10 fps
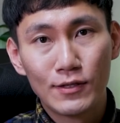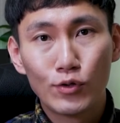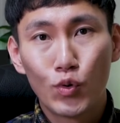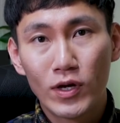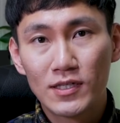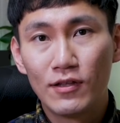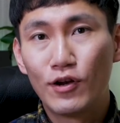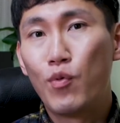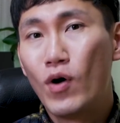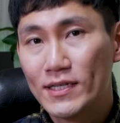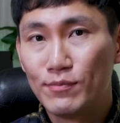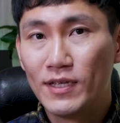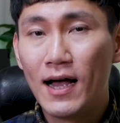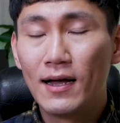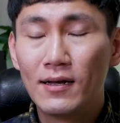대해서 소개시켜드려
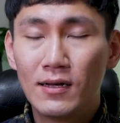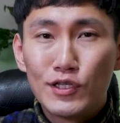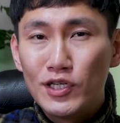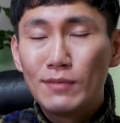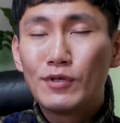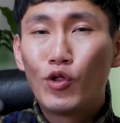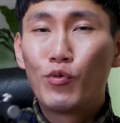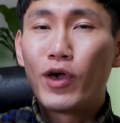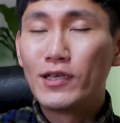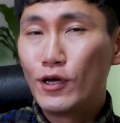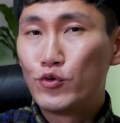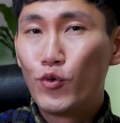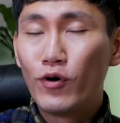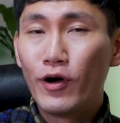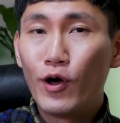보았습니다. 지금 사놓으면 굉장히
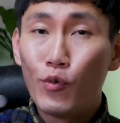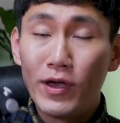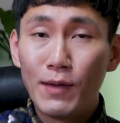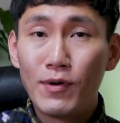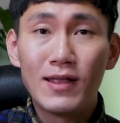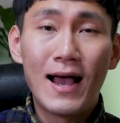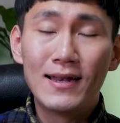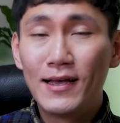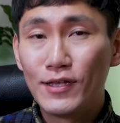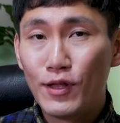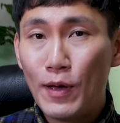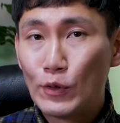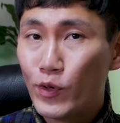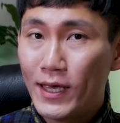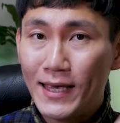좋을 거예요. 왜냐면 알리에서는
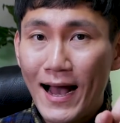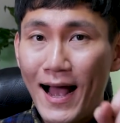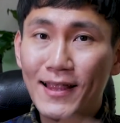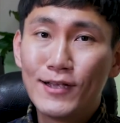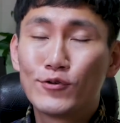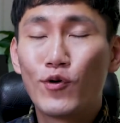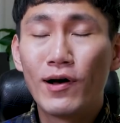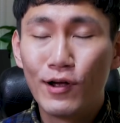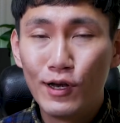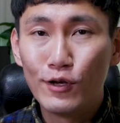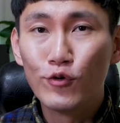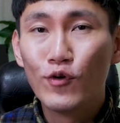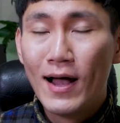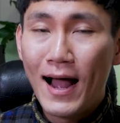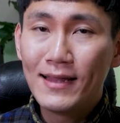배송이 약 한 달 정도가
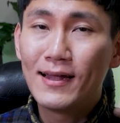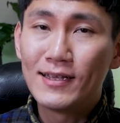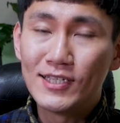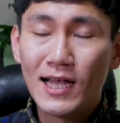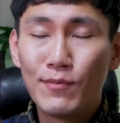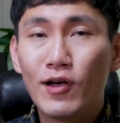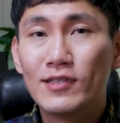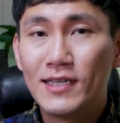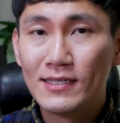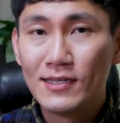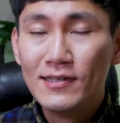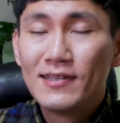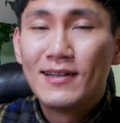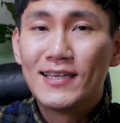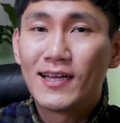걸리고 한 달이 지나면 이제
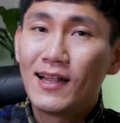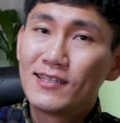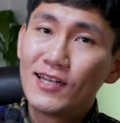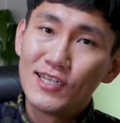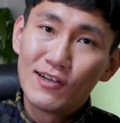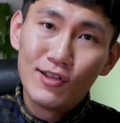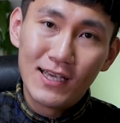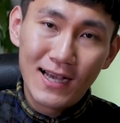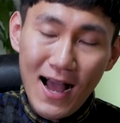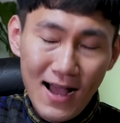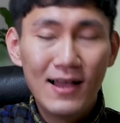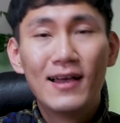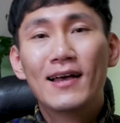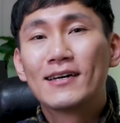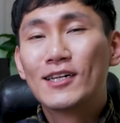슬슬 날씨가 따뜻해질 거니까
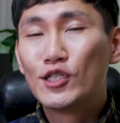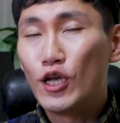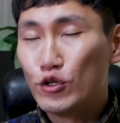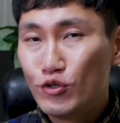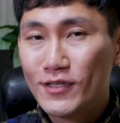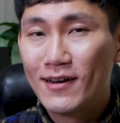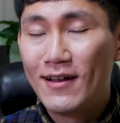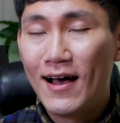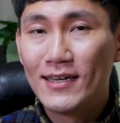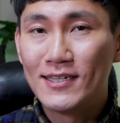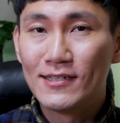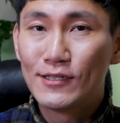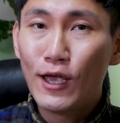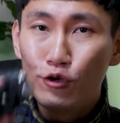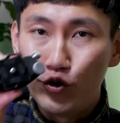그때 출사를 나가실
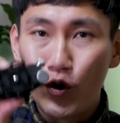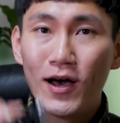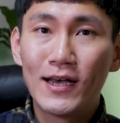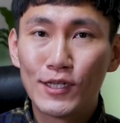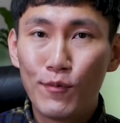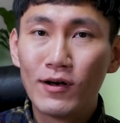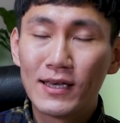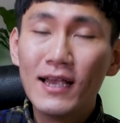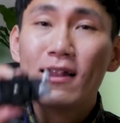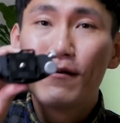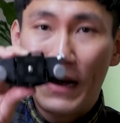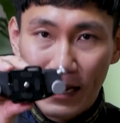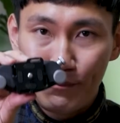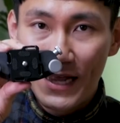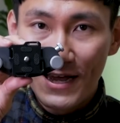때 유용하게 써먹길
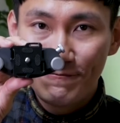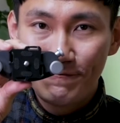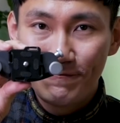바랍니다.